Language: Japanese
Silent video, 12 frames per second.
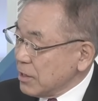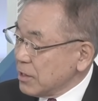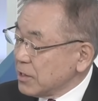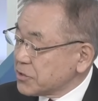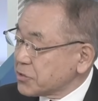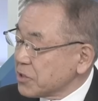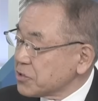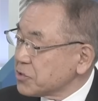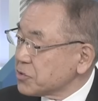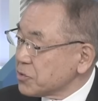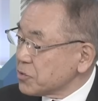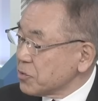菅首
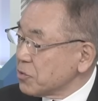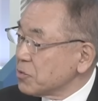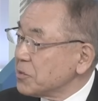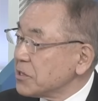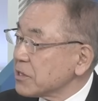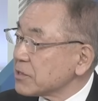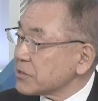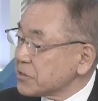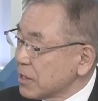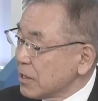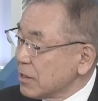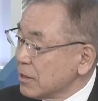相の訪米なんで
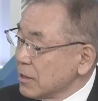すね。